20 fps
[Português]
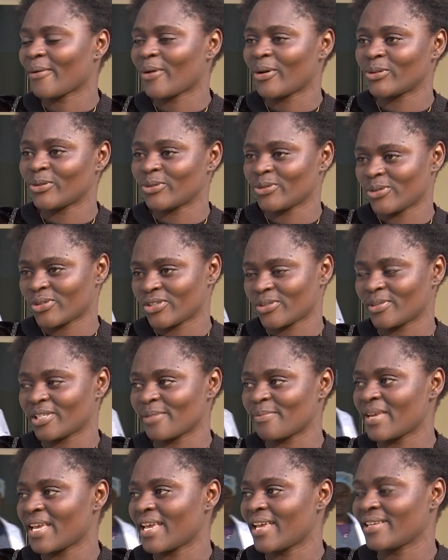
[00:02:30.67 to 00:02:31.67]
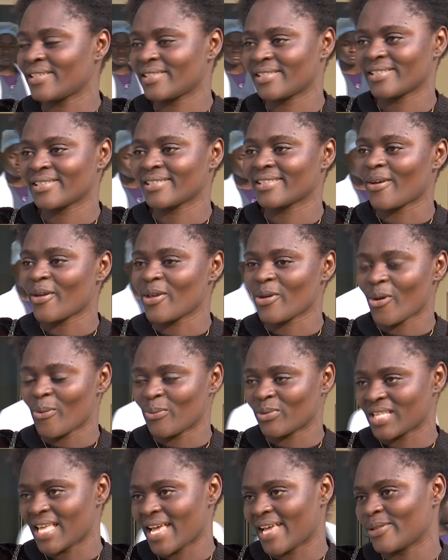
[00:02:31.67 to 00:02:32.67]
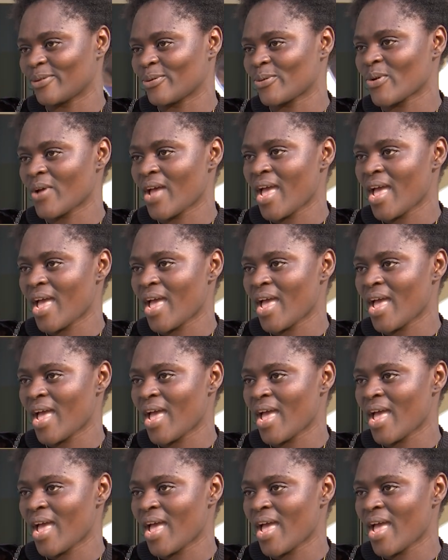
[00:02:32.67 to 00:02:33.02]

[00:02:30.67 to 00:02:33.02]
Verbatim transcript: quando os nossos bebês estão incomodados.